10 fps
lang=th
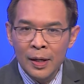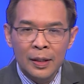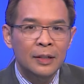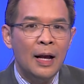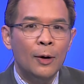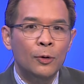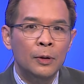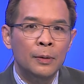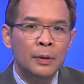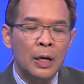คือทางคุณ
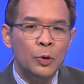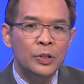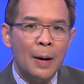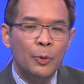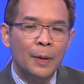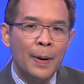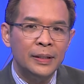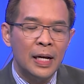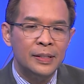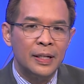อนุชาบุรพ
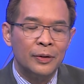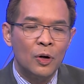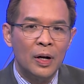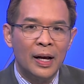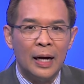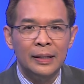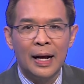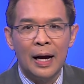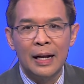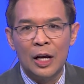ชัยศรีรองเลขาธิ
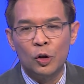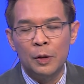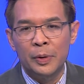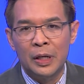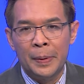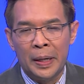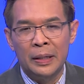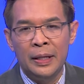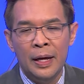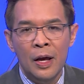การนายกรัฐมนตรีประจำหน้า
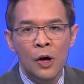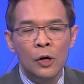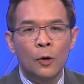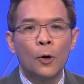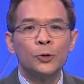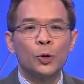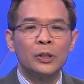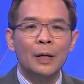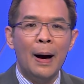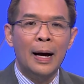ที่โฆษกรั
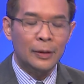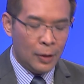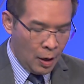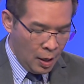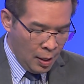ฐบาลก็